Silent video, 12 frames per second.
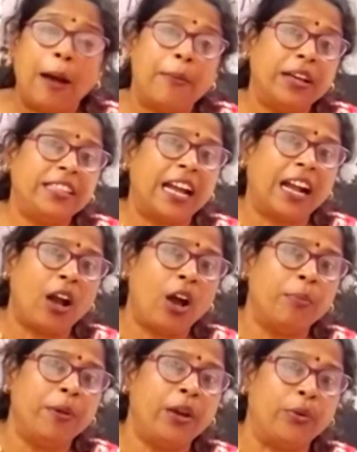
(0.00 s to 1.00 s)
আবার দেখা
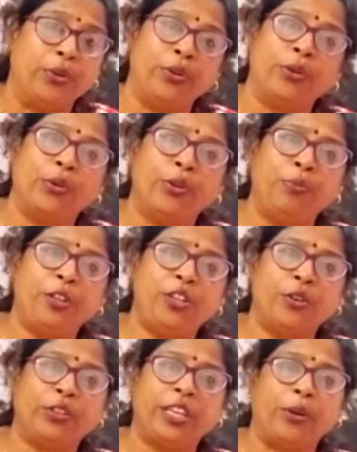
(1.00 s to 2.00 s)
হবে অন্য কোনো
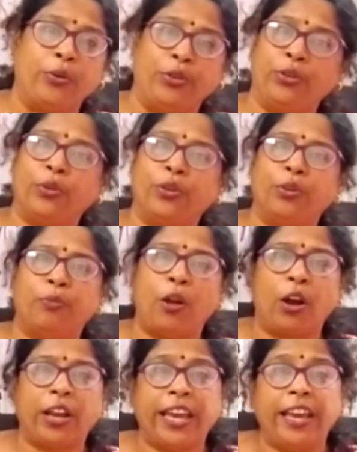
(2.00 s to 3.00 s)
ভিডিওতে অন্য কোনো
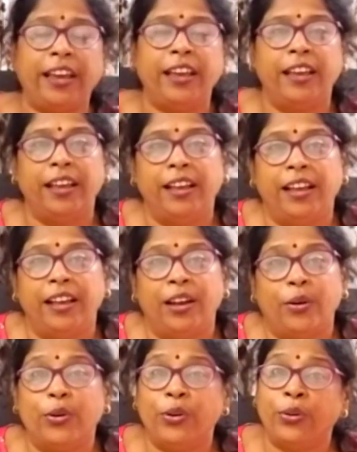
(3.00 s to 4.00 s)
ব্লগে
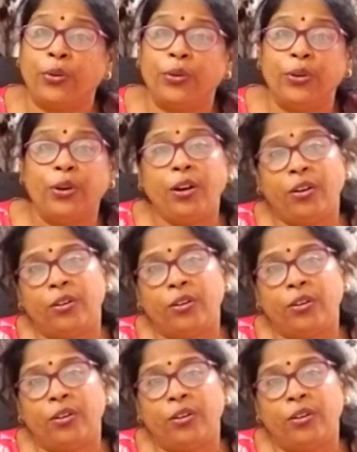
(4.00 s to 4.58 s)
অন্য কোনো